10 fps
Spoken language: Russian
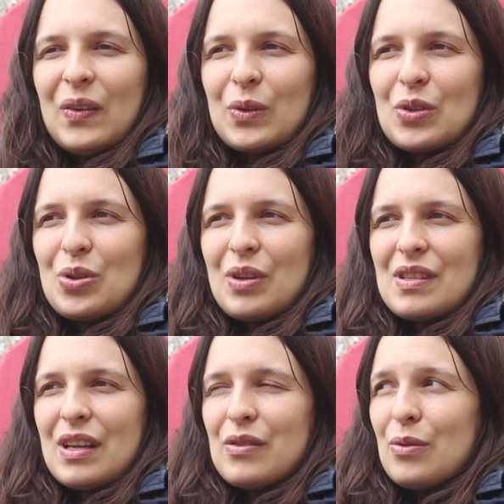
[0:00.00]
Вот. А что
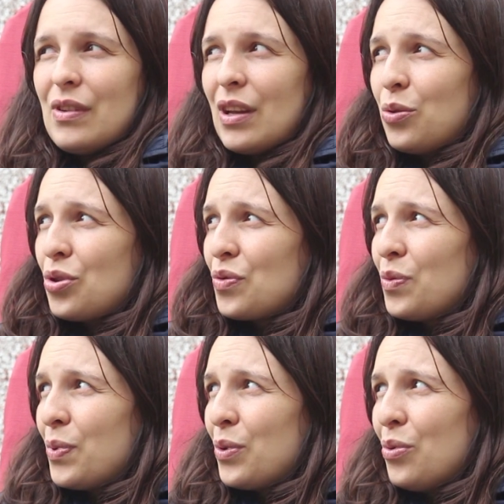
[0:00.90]
касается людей, которые
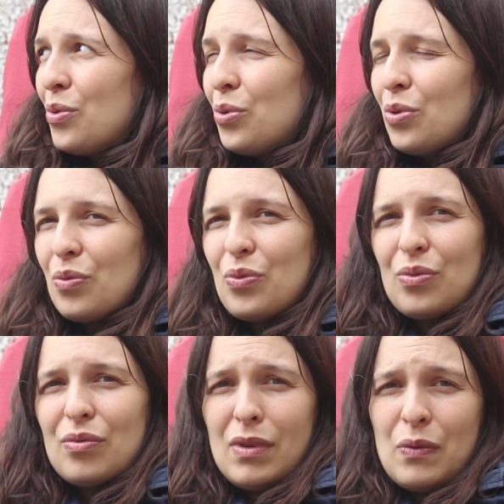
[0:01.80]
живут по кругу,
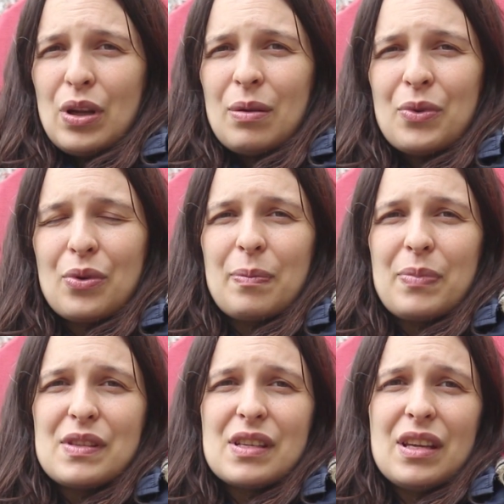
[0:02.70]
то довольно много
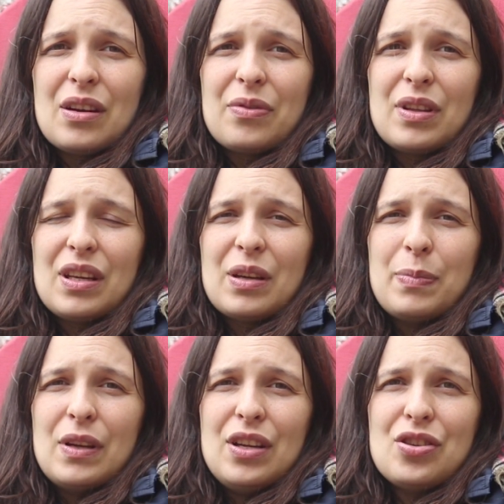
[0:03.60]
пенсионеров таких
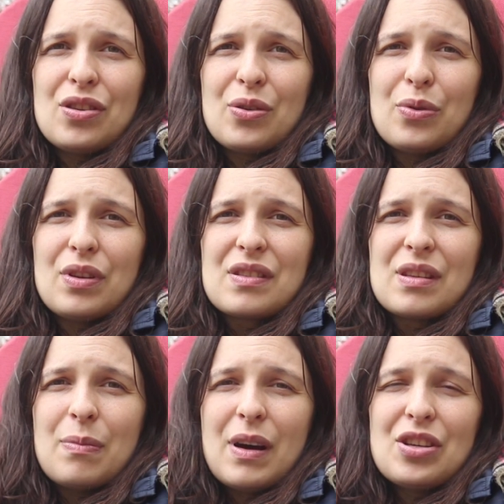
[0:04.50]
приличных, ходят с
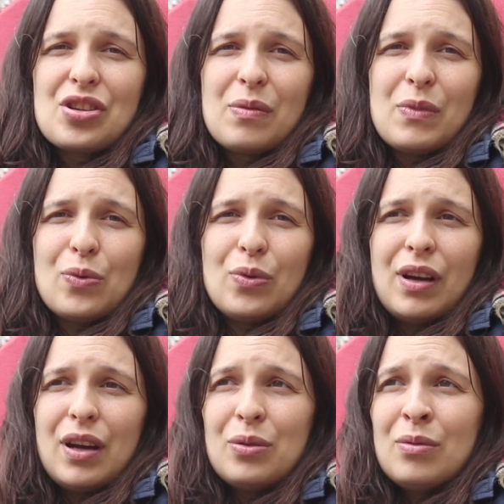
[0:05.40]
собачками,
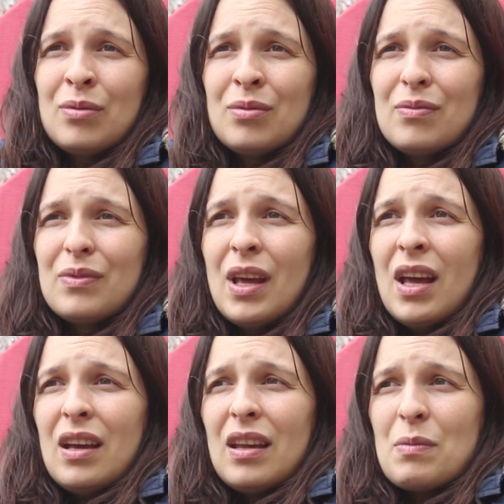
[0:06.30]
гуляют. Ну,
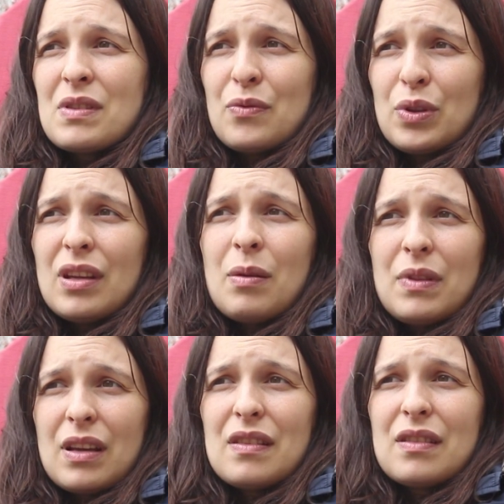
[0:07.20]
я бы, вот я бы
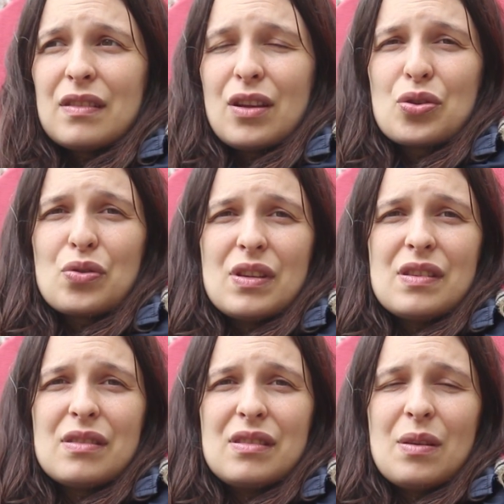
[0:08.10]
так и сказала, что
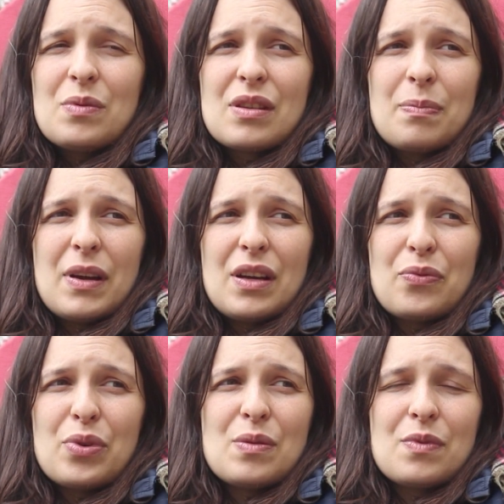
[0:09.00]
здесь
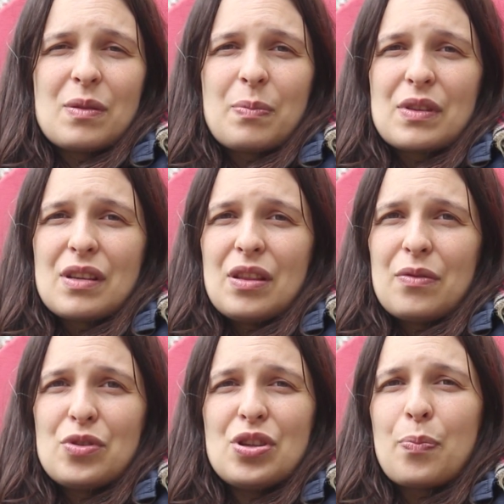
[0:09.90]
75-80%
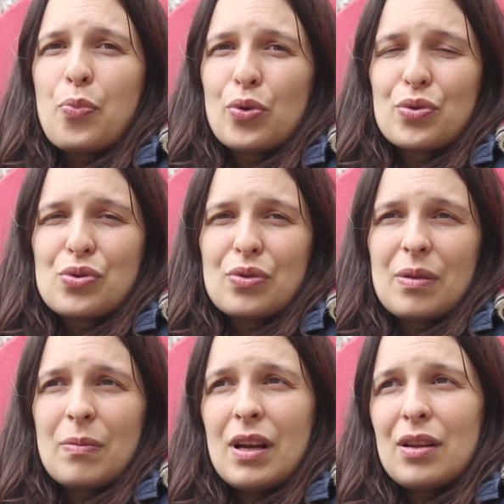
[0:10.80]
вообще полностью
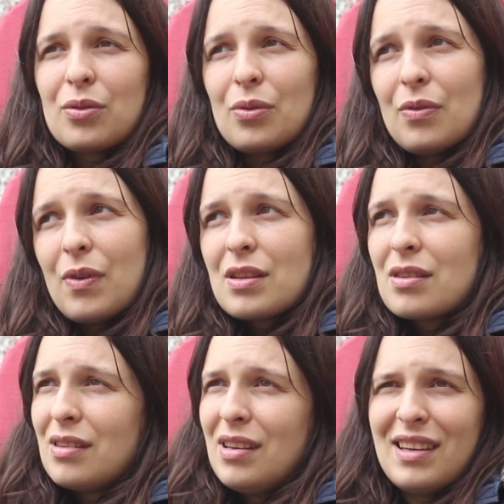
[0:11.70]
нормальных, но
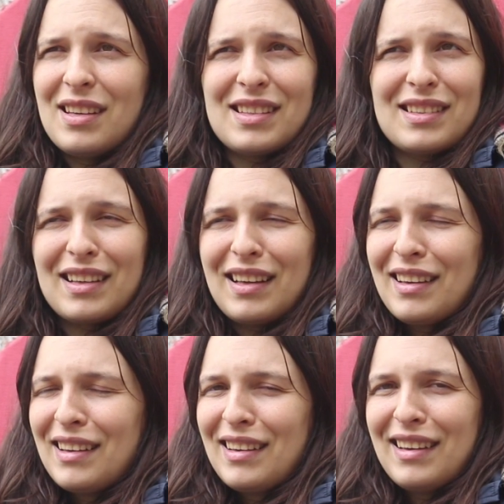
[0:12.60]
20 есть.
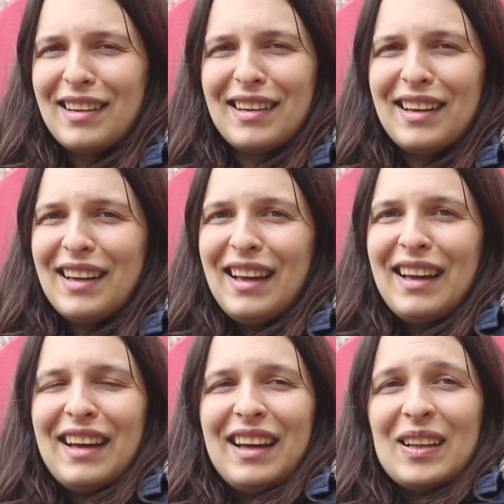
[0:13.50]

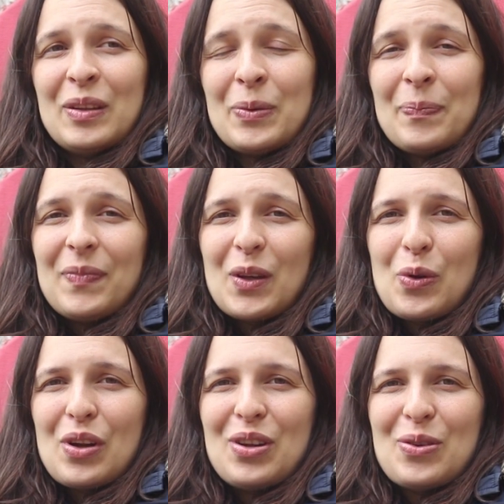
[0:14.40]
Ну,
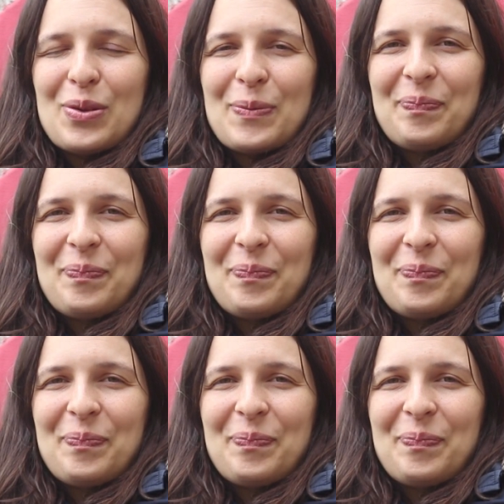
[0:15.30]
такой район.